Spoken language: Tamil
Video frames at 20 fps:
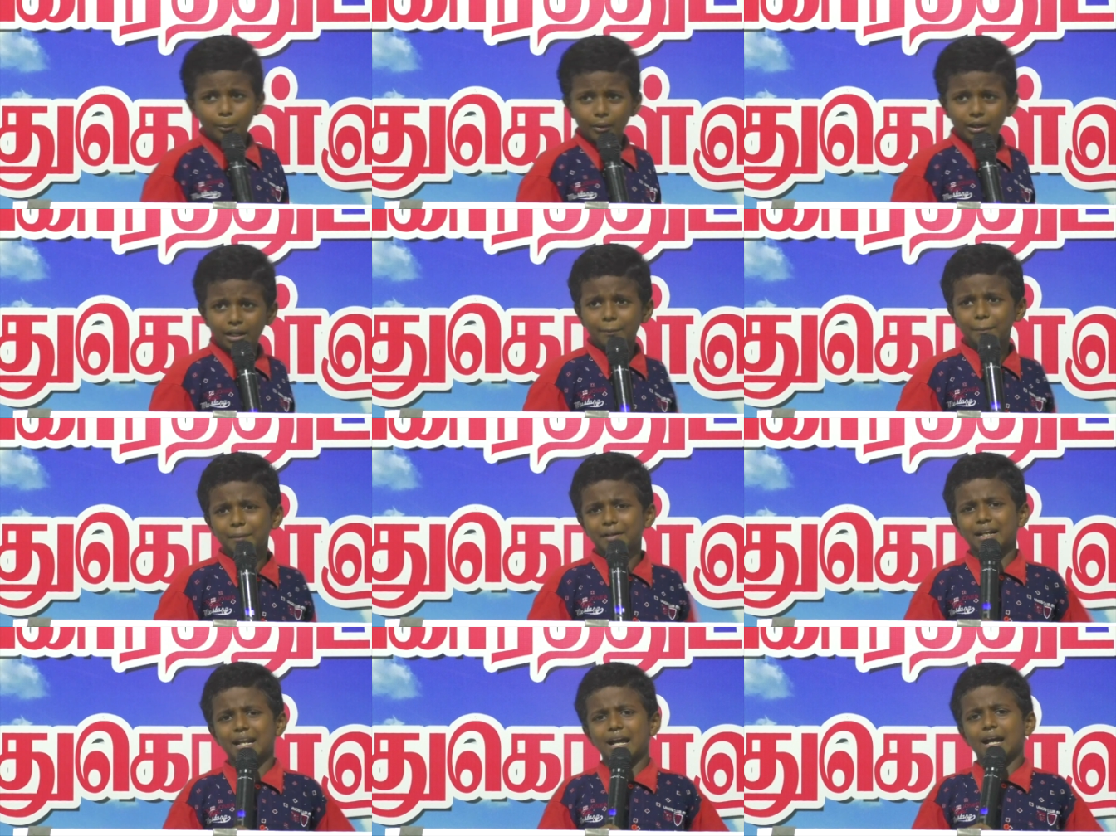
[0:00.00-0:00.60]

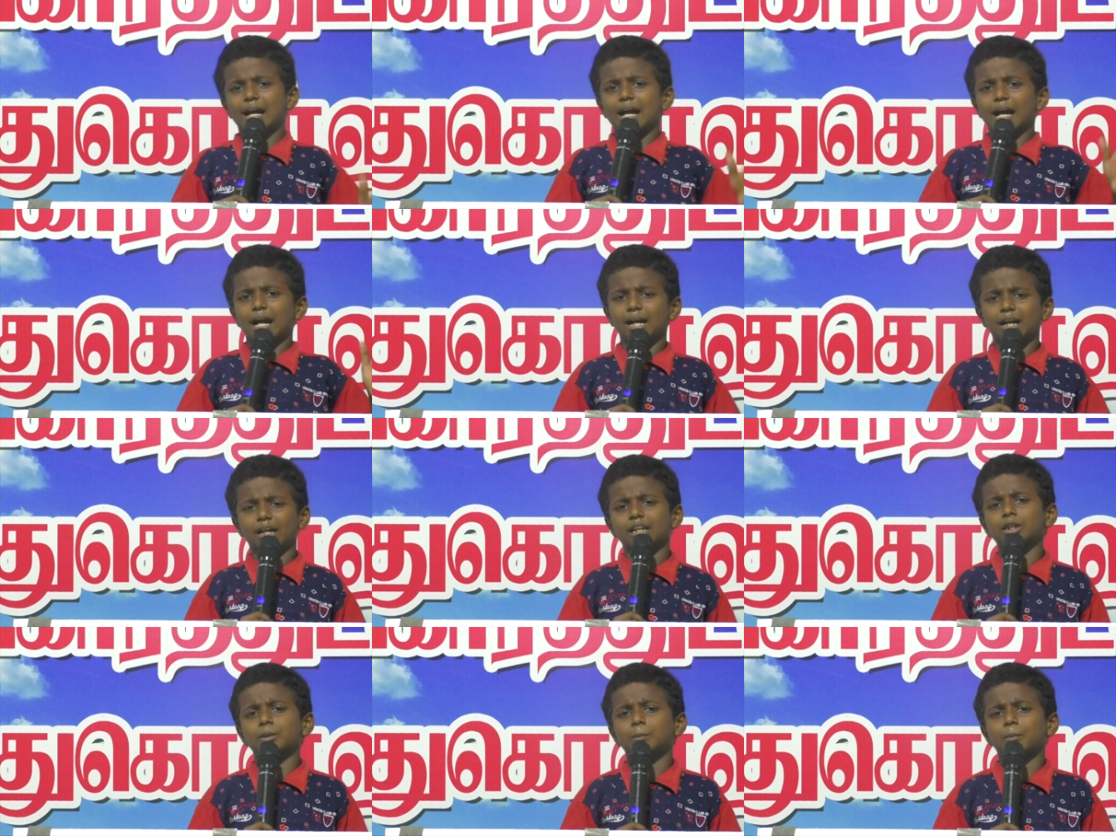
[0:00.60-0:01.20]
புறப்படுறாங்க
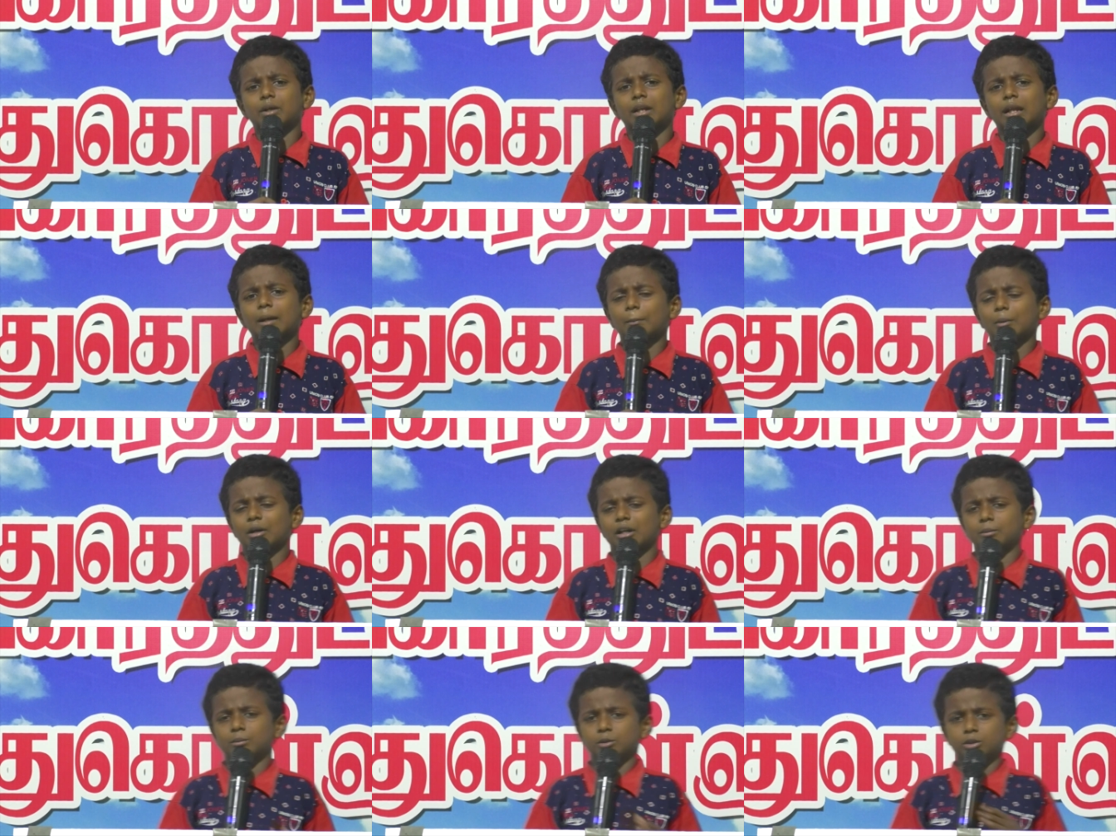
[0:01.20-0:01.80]
அங்கேருந்து
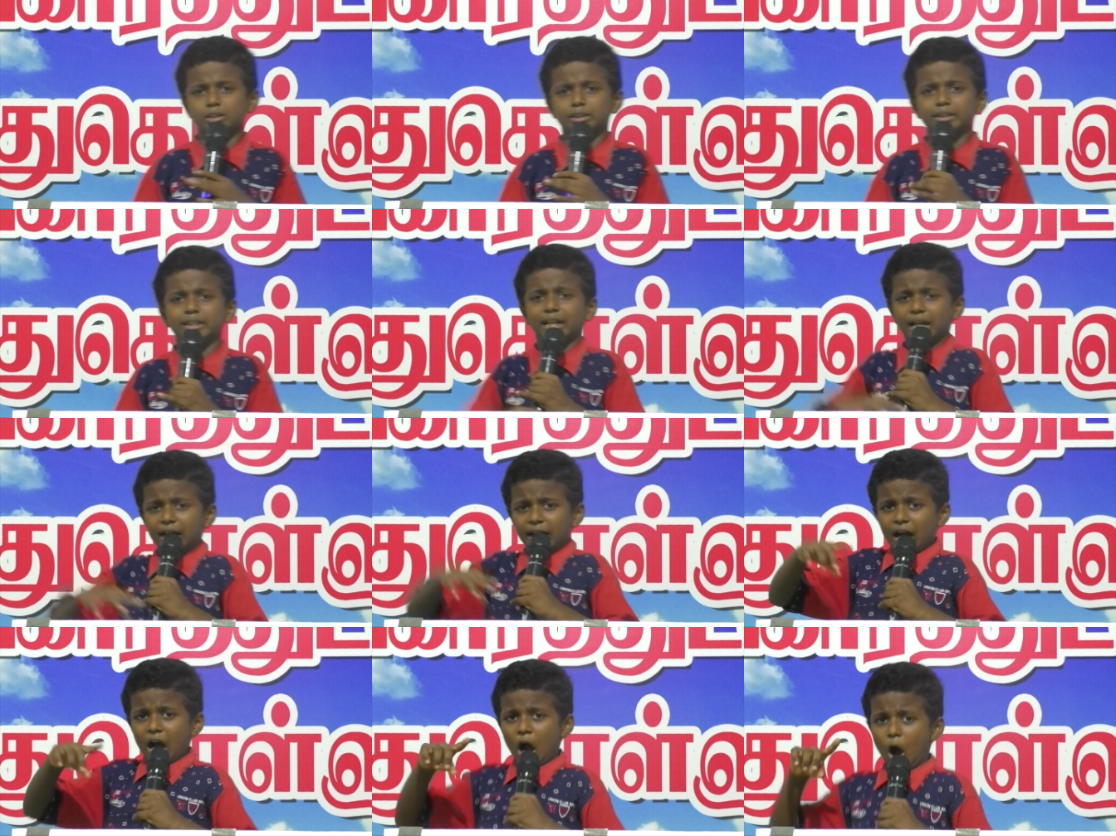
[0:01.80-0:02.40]
புறப்படும் போது
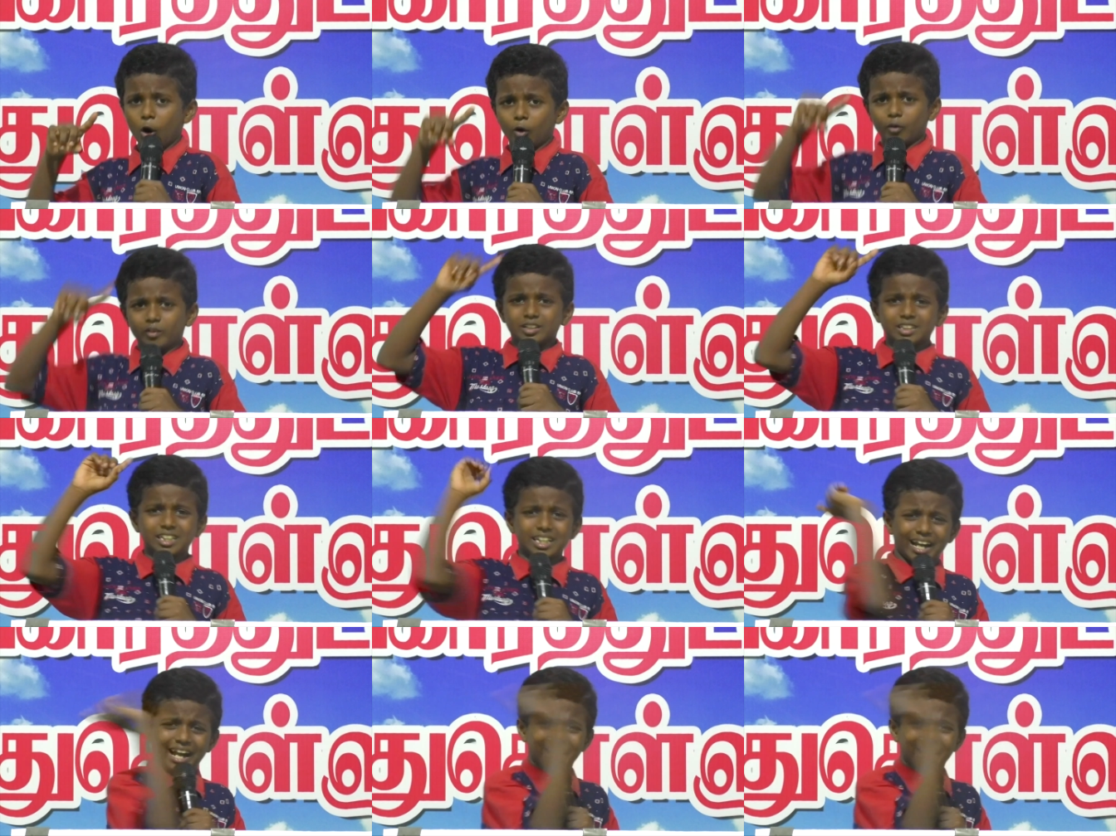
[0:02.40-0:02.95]
அவங்க வந்து